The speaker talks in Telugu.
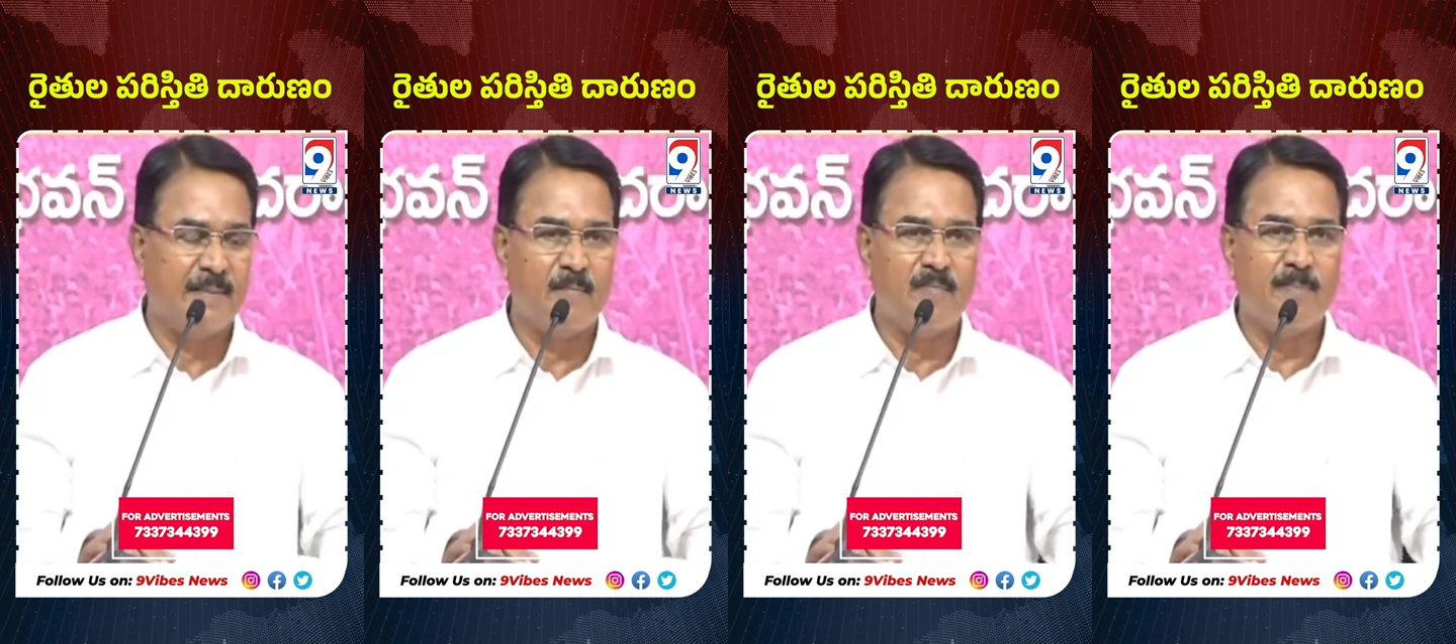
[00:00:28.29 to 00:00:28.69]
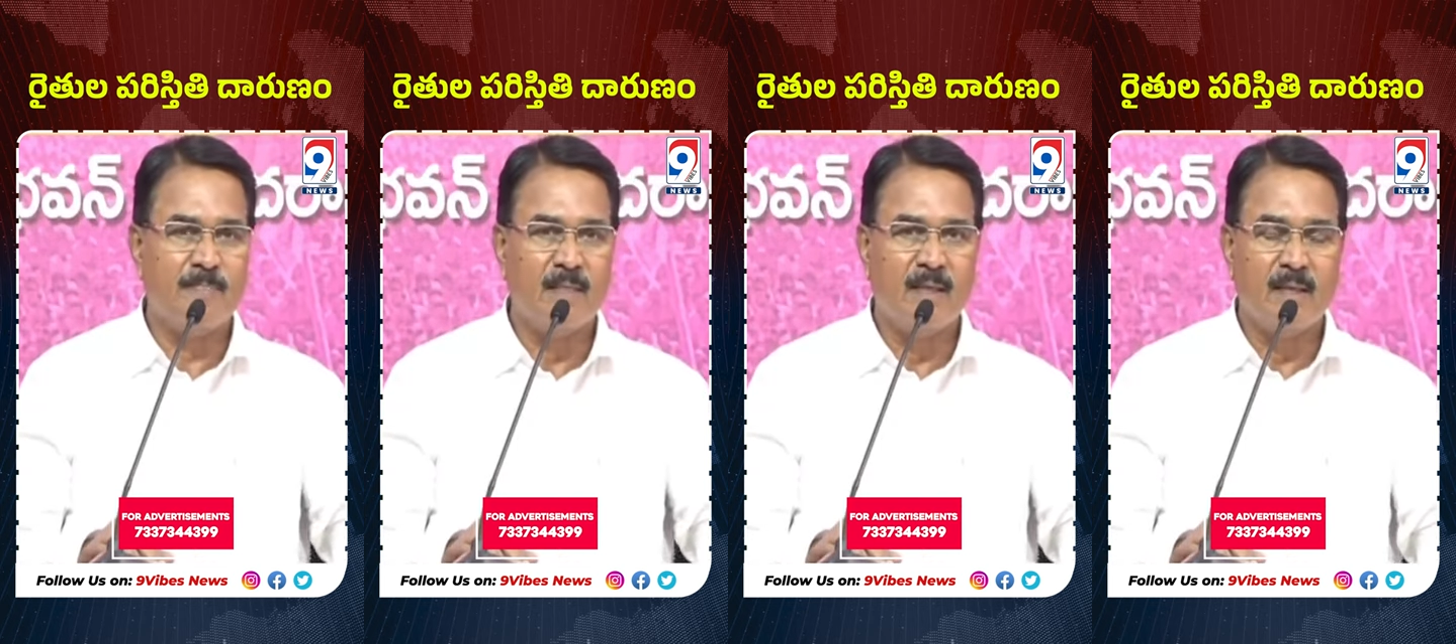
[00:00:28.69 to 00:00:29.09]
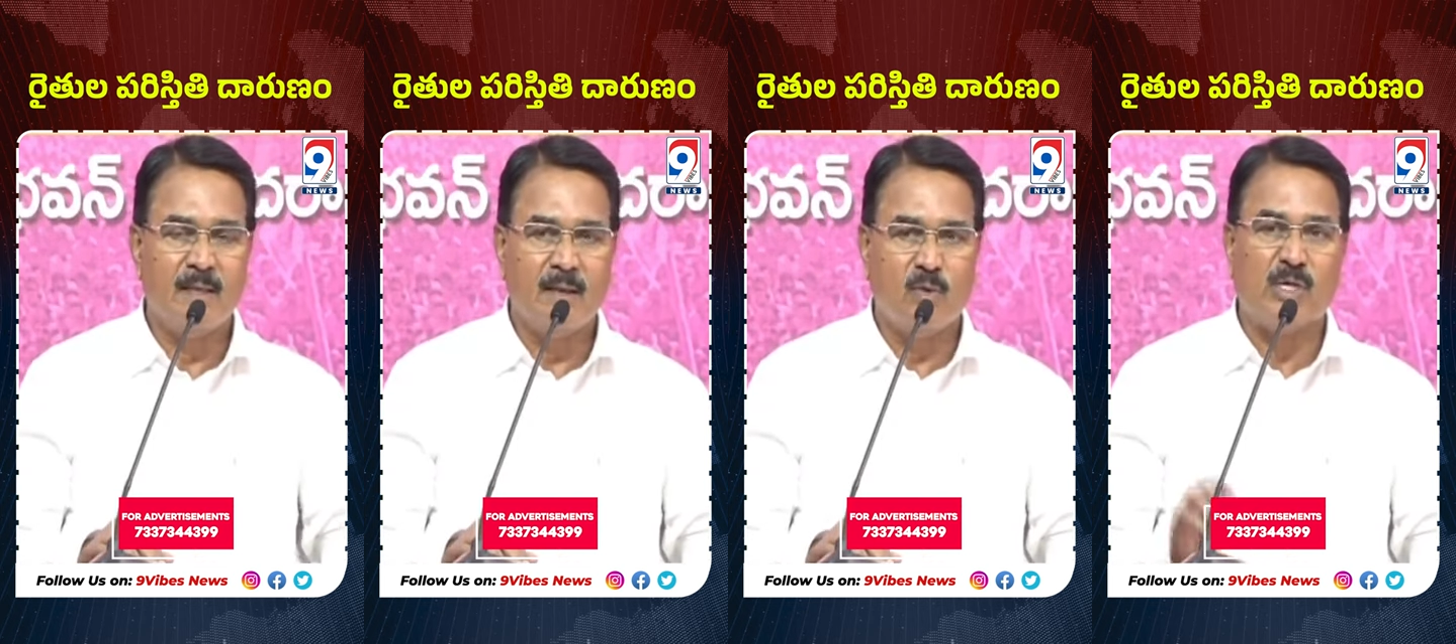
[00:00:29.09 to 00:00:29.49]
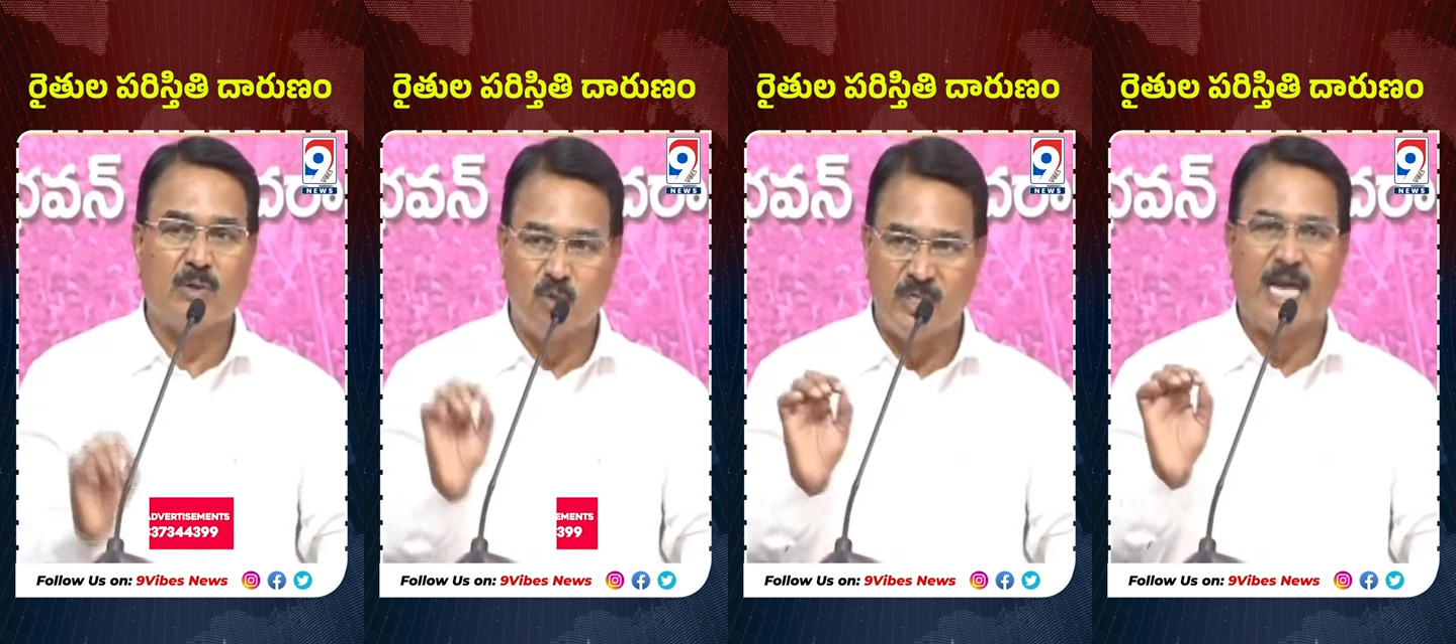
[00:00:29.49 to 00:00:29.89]
సమస్యను పక్కదారి
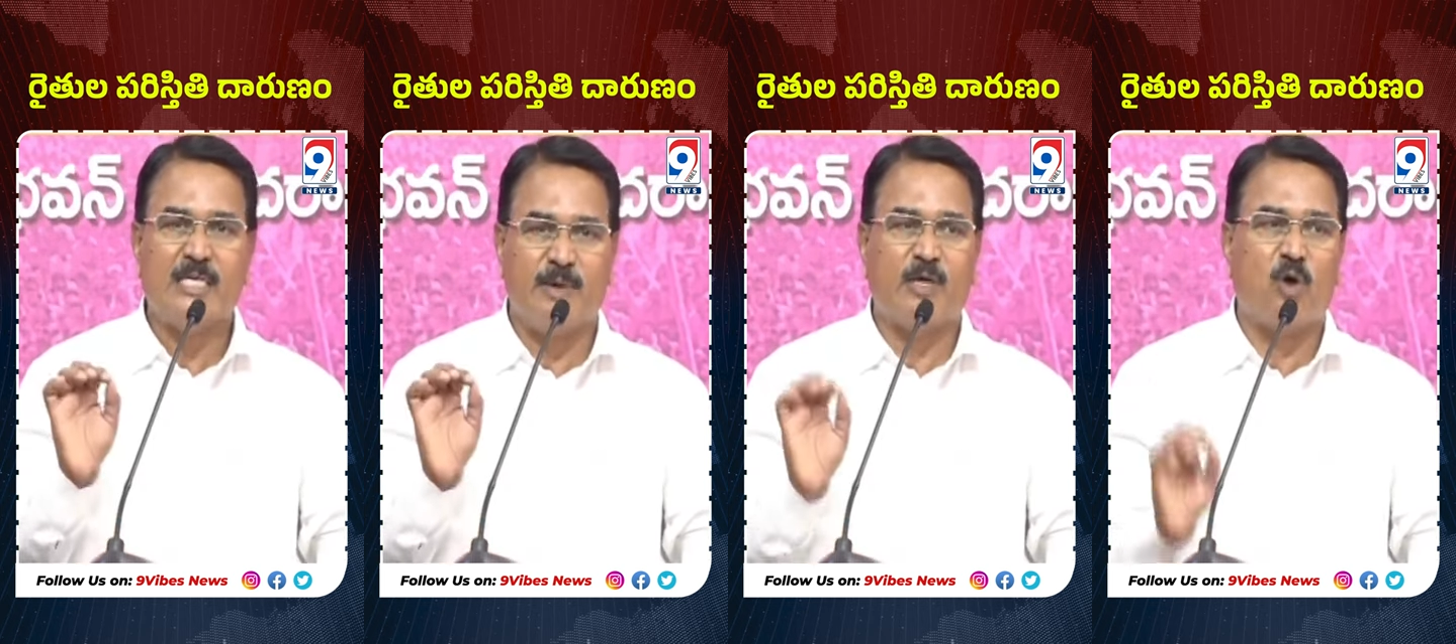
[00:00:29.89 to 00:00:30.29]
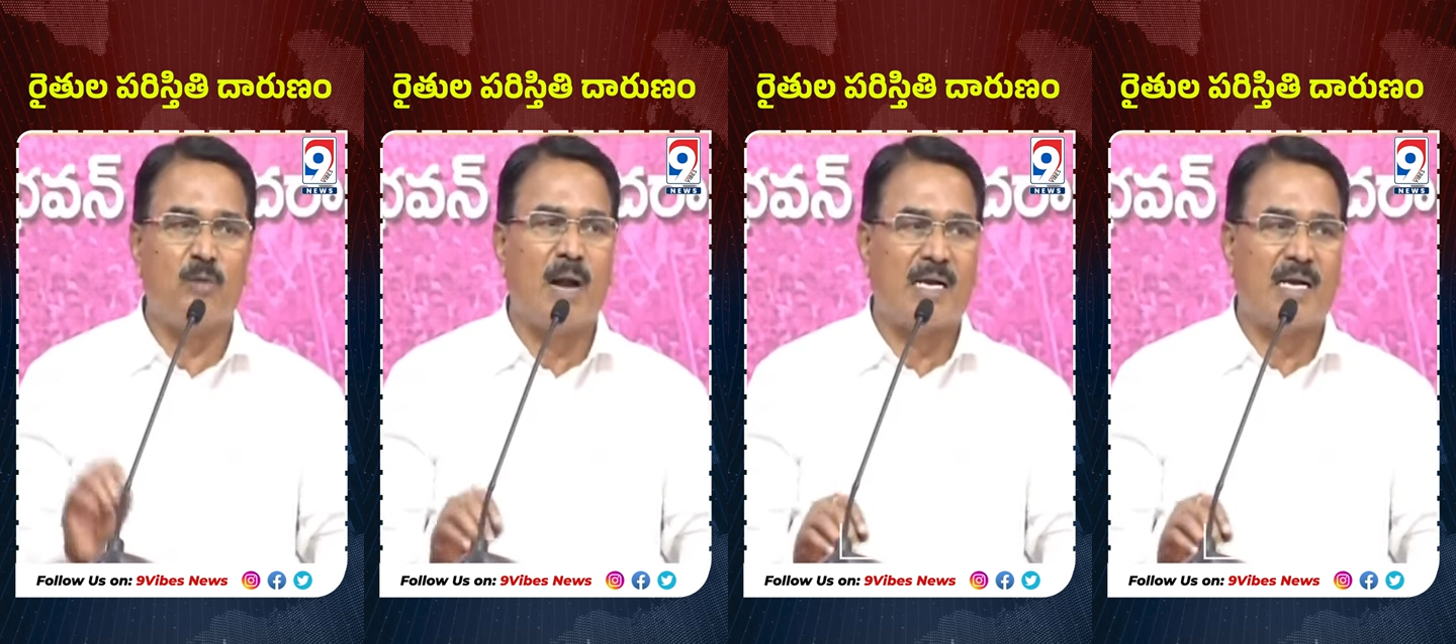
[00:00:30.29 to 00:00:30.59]
పట్టించే ప్రయత్నం